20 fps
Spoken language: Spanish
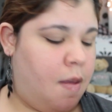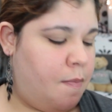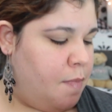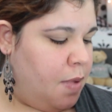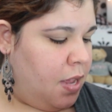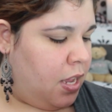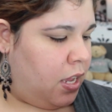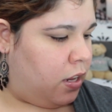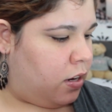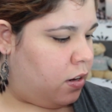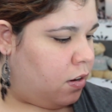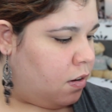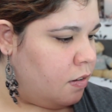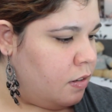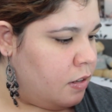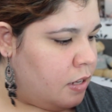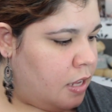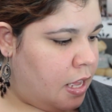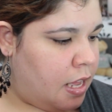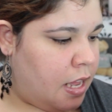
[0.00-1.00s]

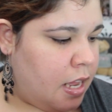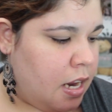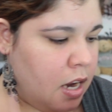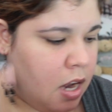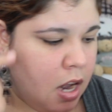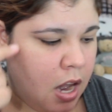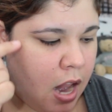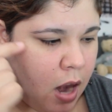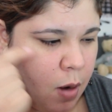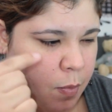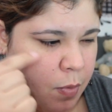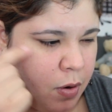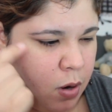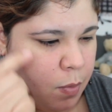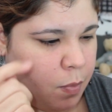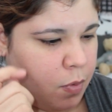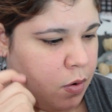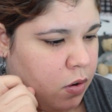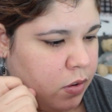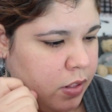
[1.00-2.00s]
vino la, a lo mejor
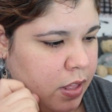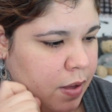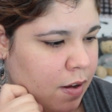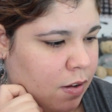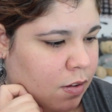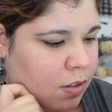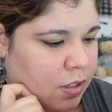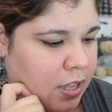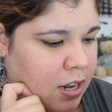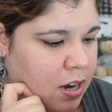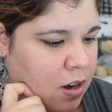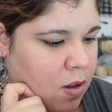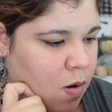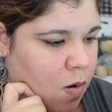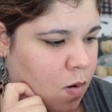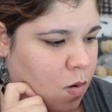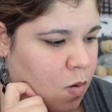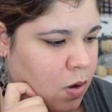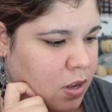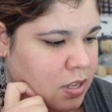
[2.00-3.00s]
lo pongo debajo del
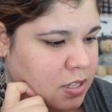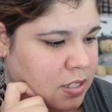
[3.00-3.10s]
ojo.